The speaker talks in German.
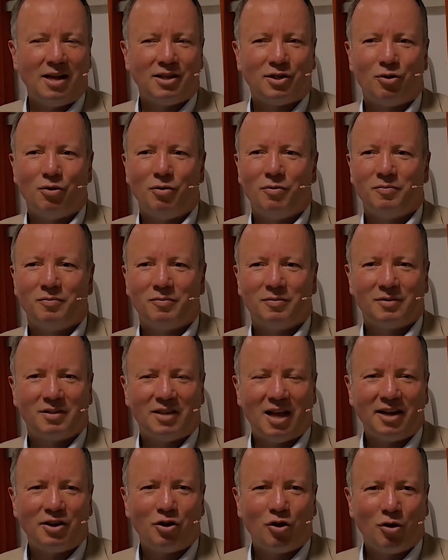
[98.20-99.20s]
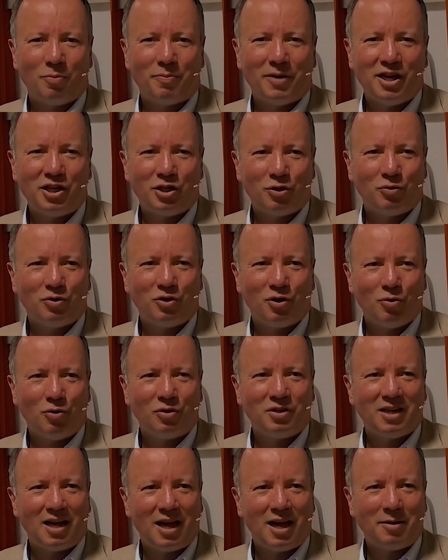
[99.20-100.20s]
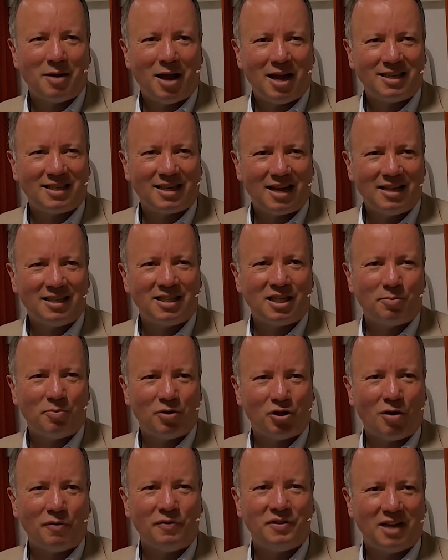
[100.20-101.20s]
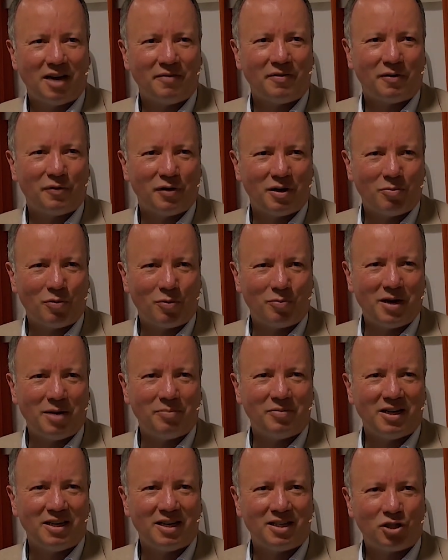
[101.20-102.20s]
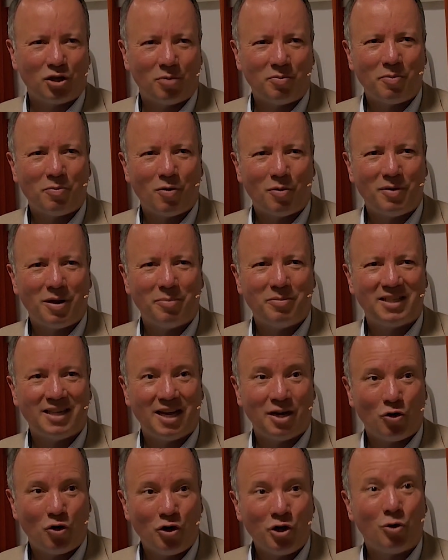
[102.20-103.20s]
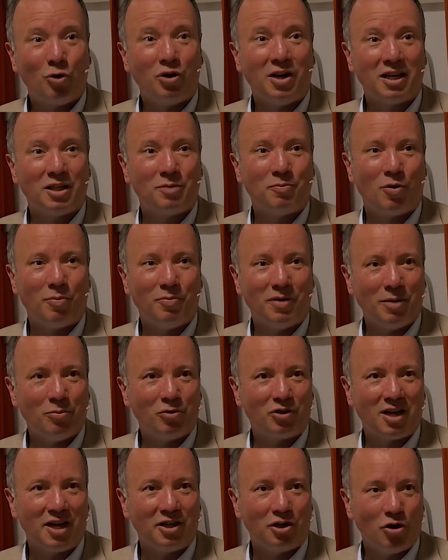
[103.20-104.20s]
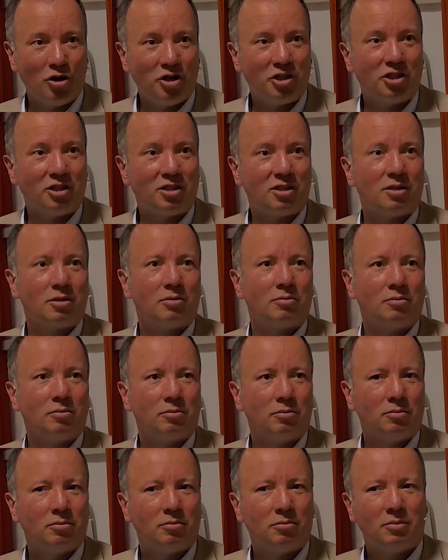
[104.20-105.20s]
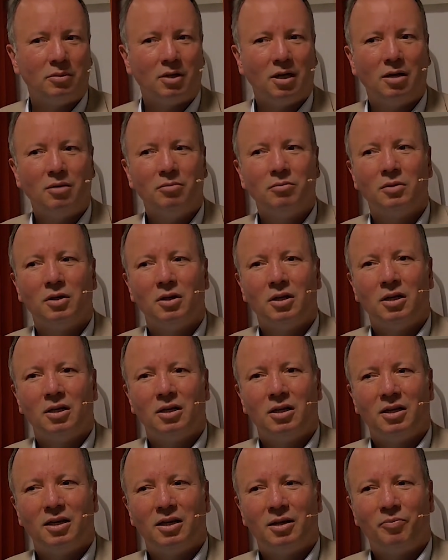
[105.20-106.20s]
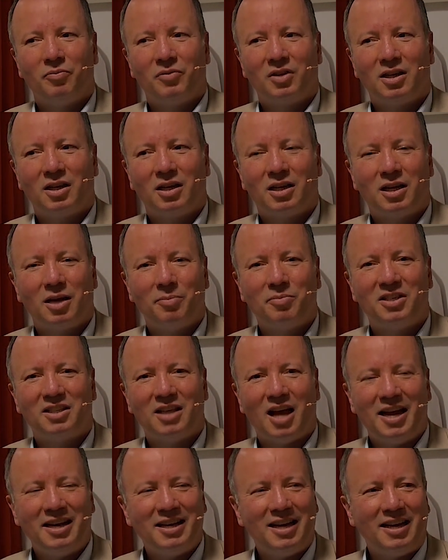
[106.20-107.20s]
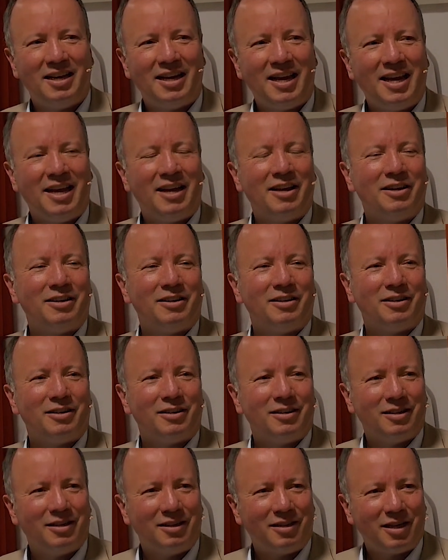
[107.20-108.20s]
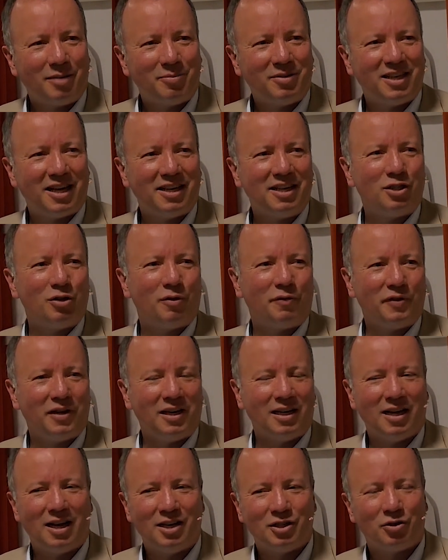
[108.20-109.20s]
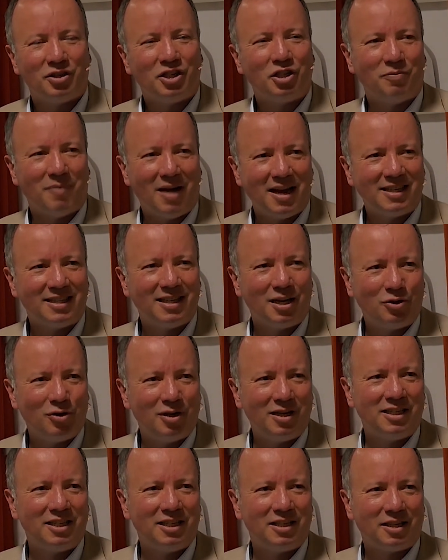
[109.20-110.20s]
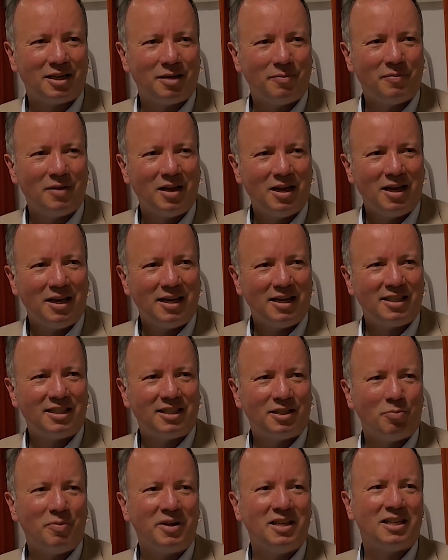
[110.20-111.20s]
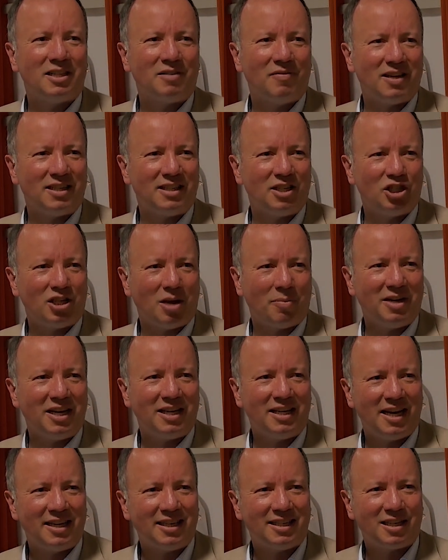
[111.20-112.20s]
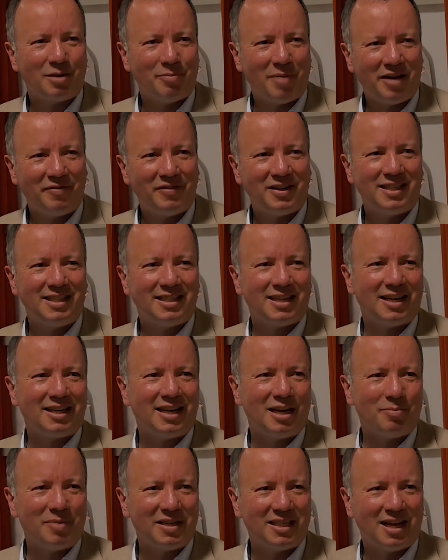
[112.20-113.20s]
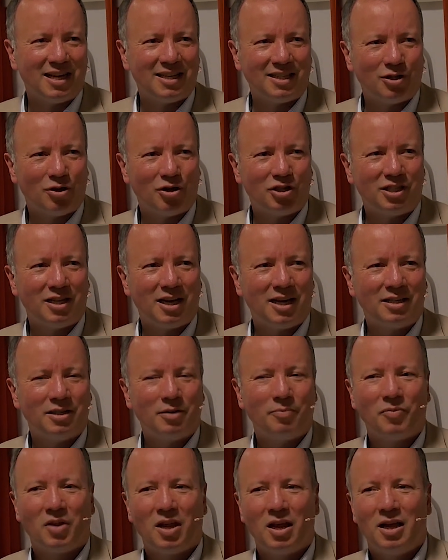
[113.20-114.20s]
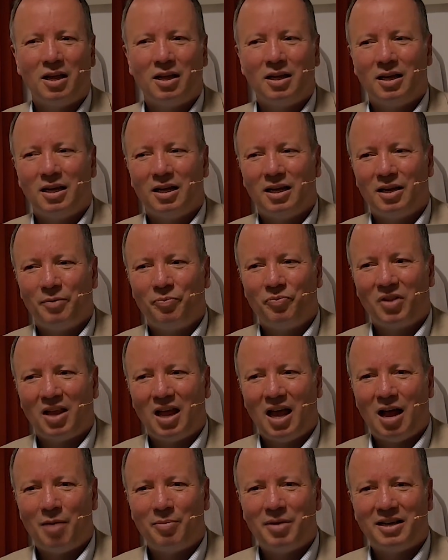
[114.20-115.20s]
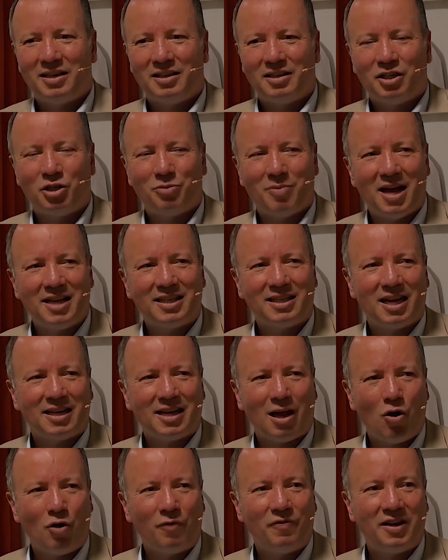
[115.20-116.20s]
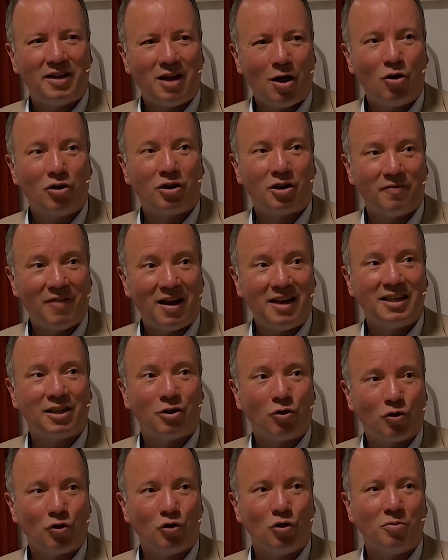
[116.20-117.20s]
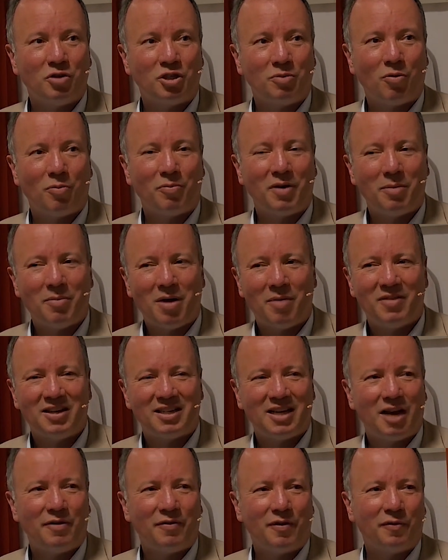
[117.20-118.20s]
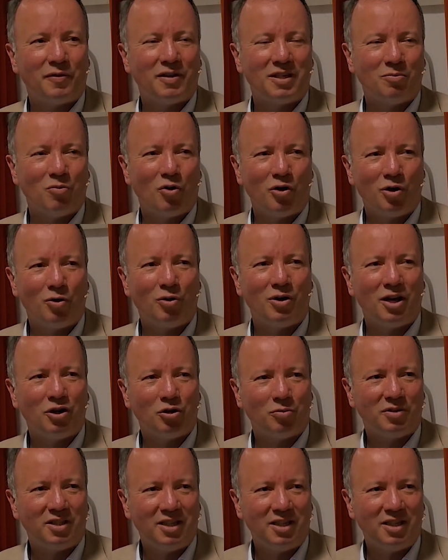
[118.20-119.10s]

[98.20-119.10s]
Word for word: also da die Europäische Union ja als Ganzes betroffen sein wird von dem Problem, denn das Zombie-Problem ist ja ein Euroland-Problem und kein deutsches. Ja? Ähm, gibt es da in der Nähe, äh, gibt es da nicht so viel. Also die Schweiz natürlich ist, im, ist, zumindest, was die Stabilität des Gemeinwesens angeht, besser als Deutschland. Ähm, aber die Schweiz hat auch, wird auch gewaltige ökonomische Probleme haben, weil sie einfach von diesem Euroland